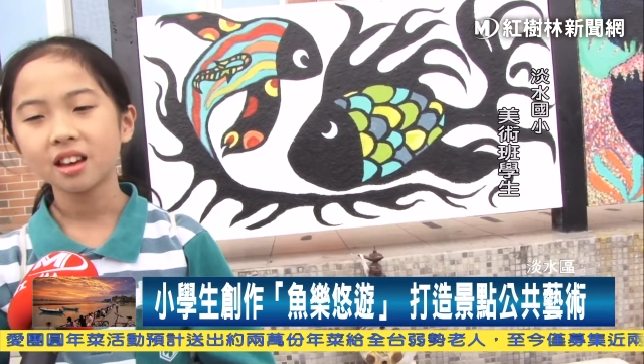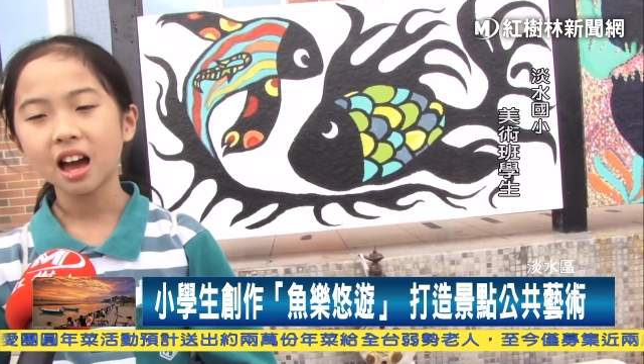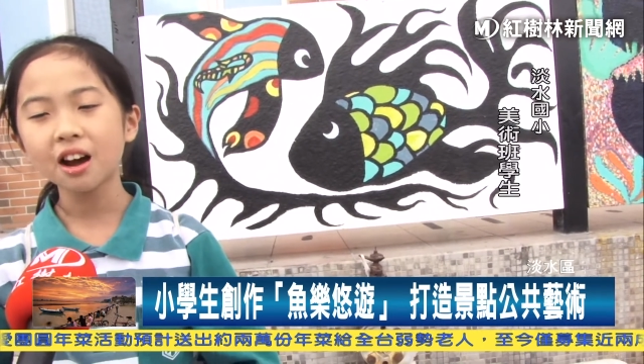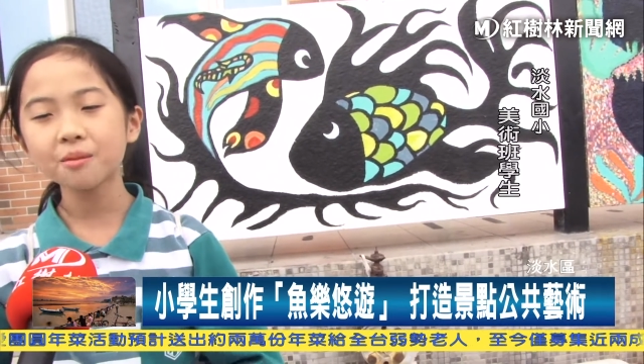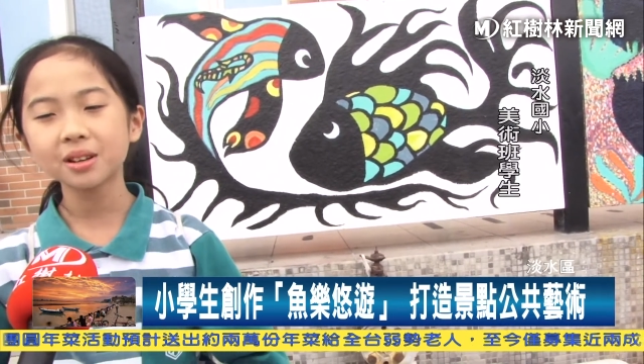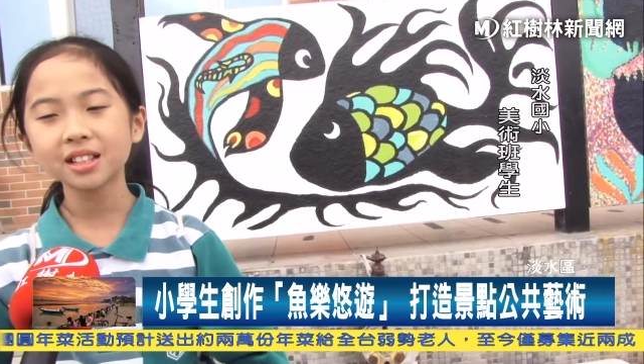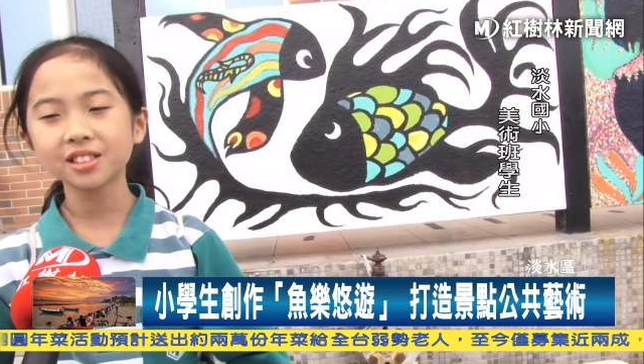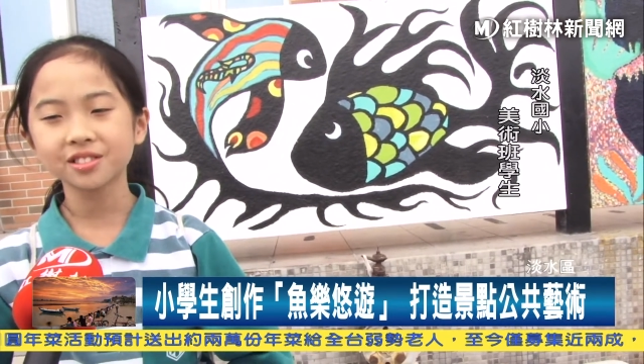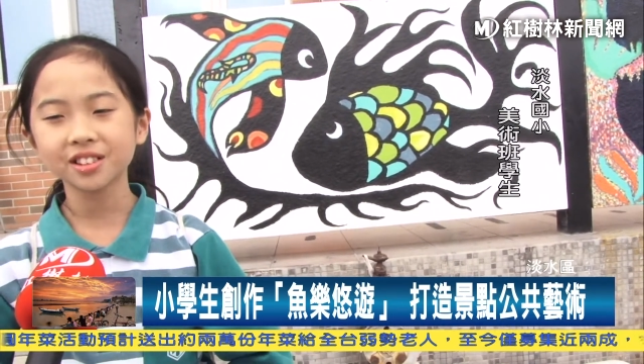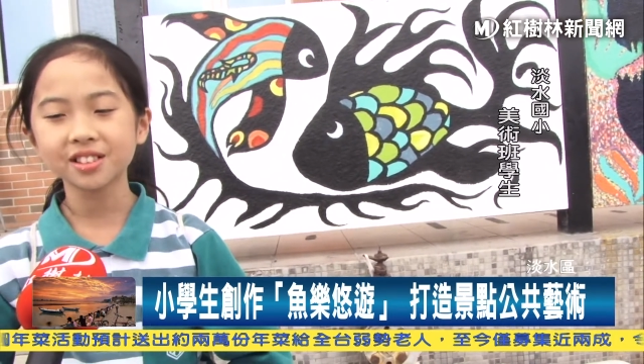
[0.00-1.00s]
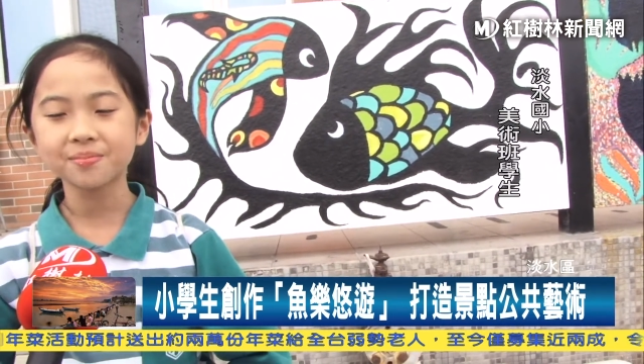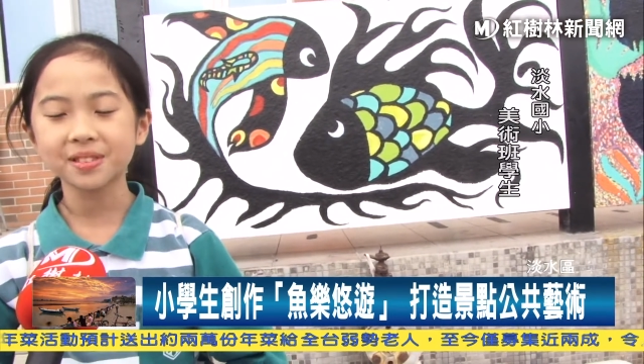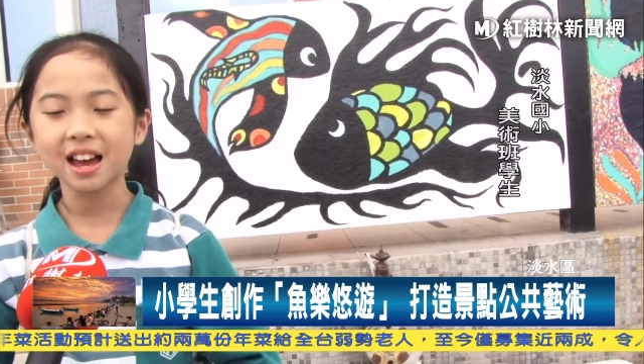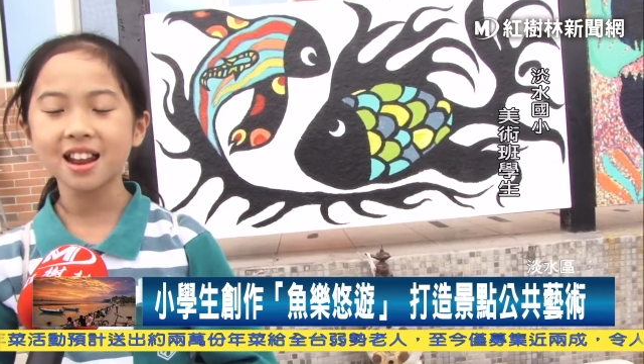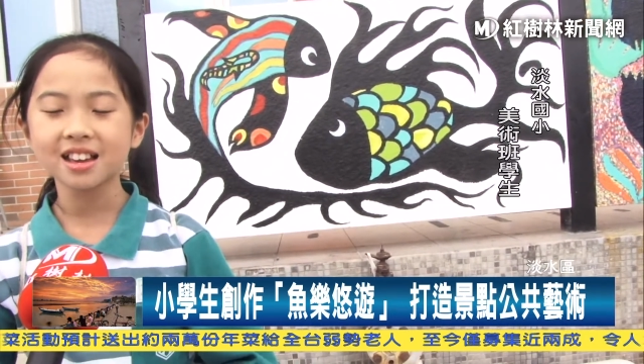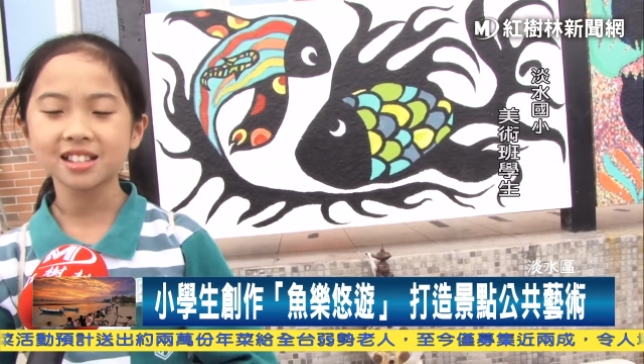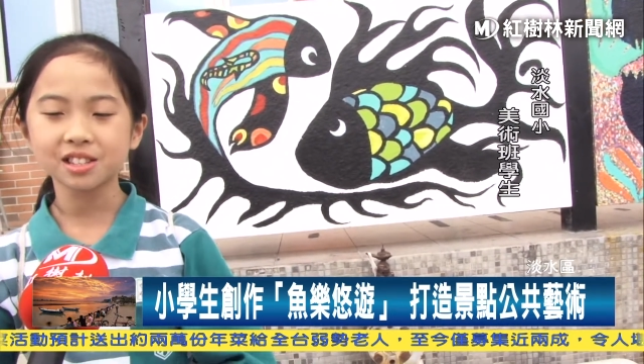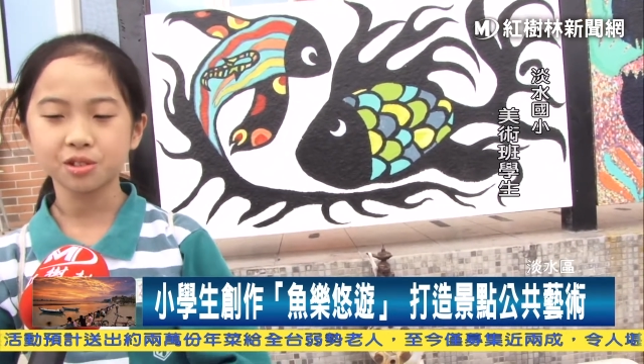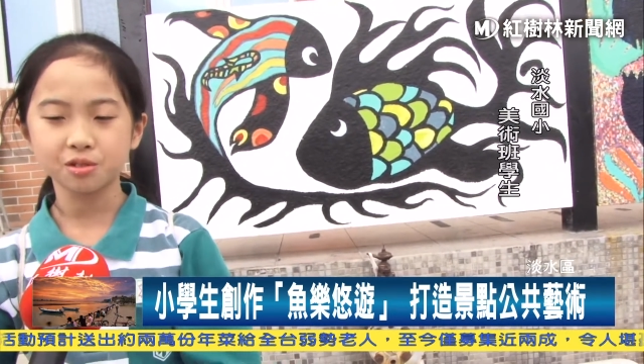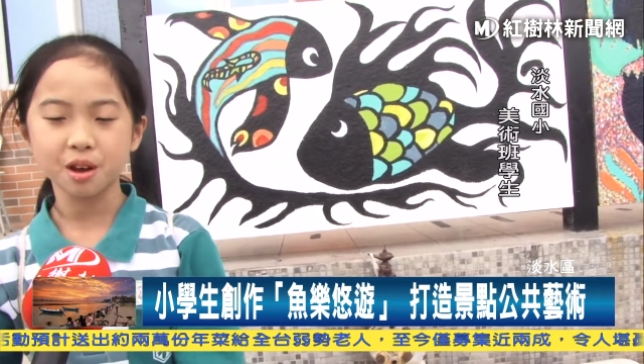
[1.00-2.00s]
啊，我们这组就是比较类
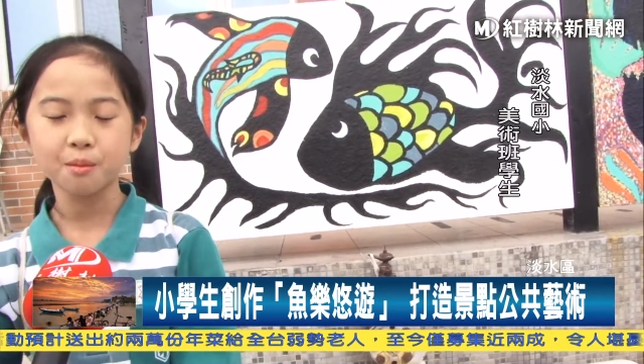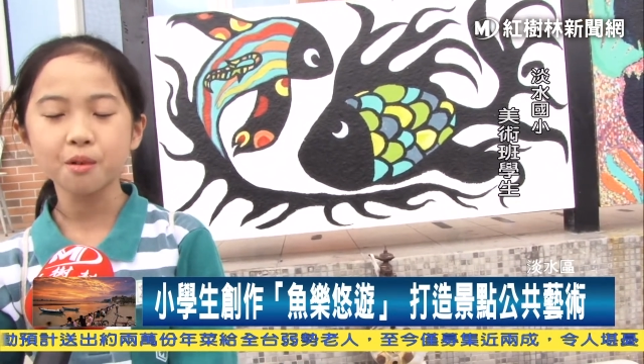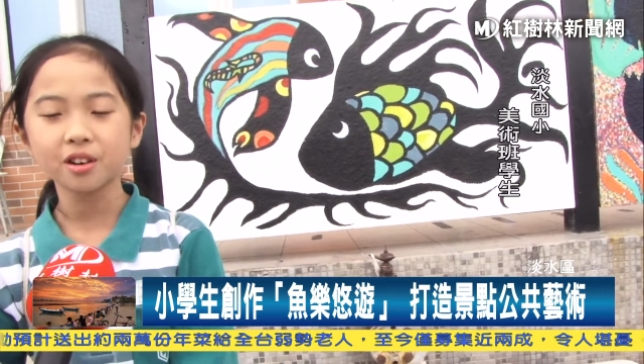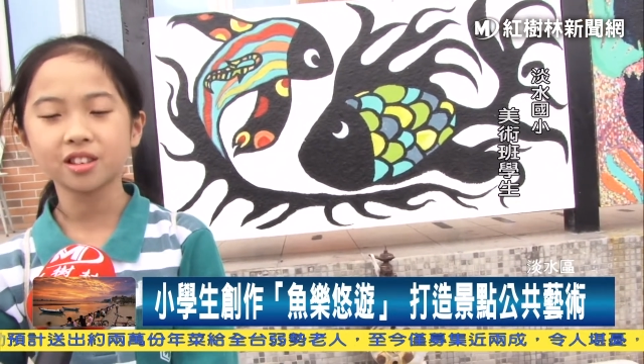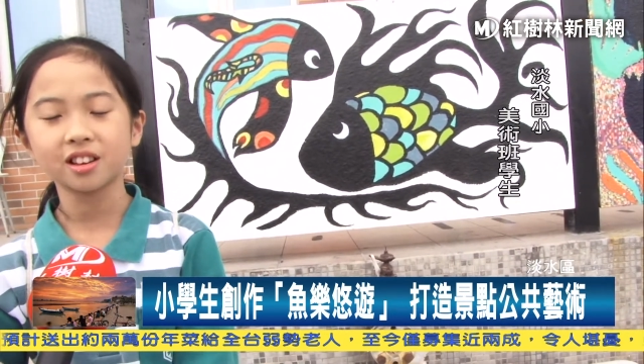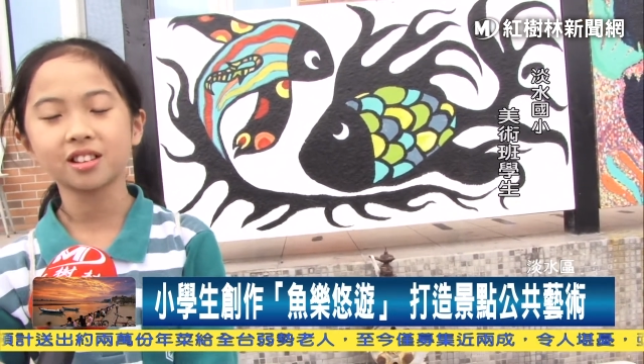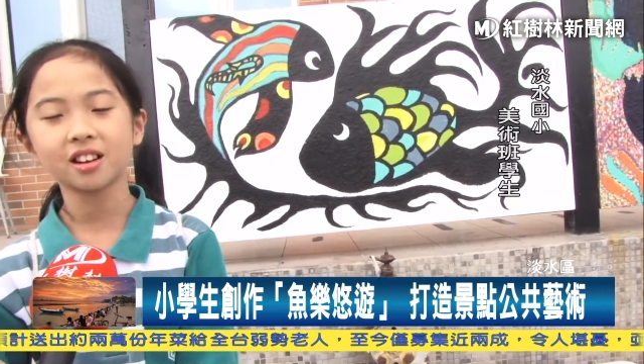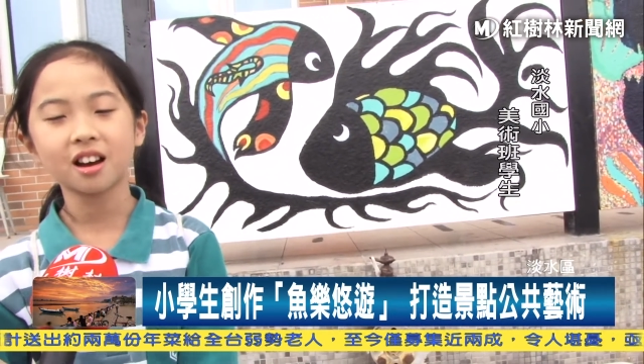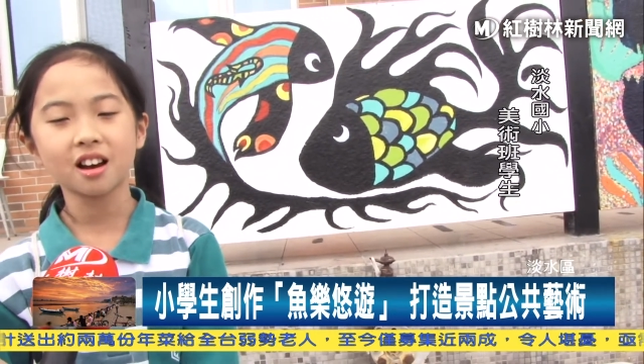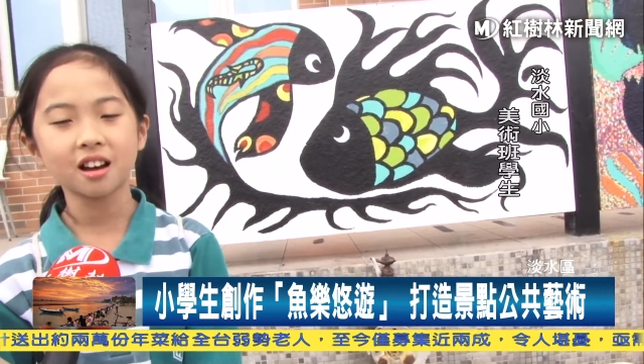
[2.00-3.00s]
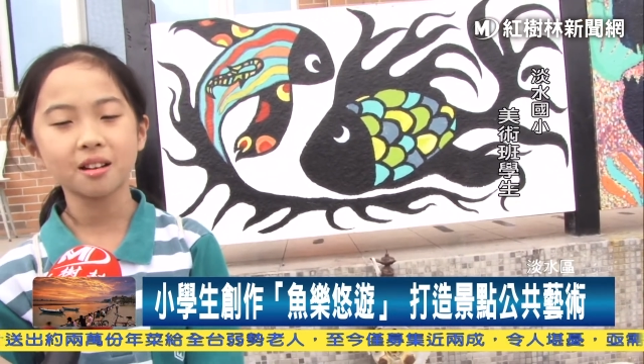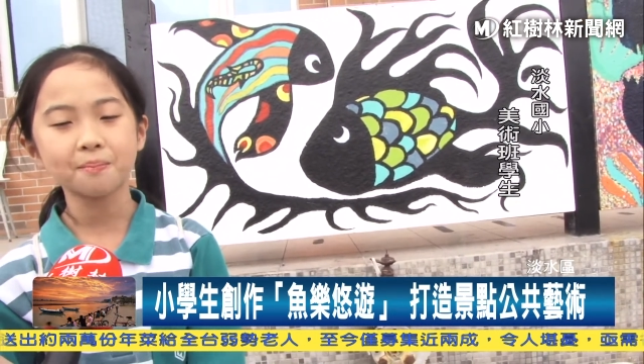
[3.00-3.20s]
似水墨的那个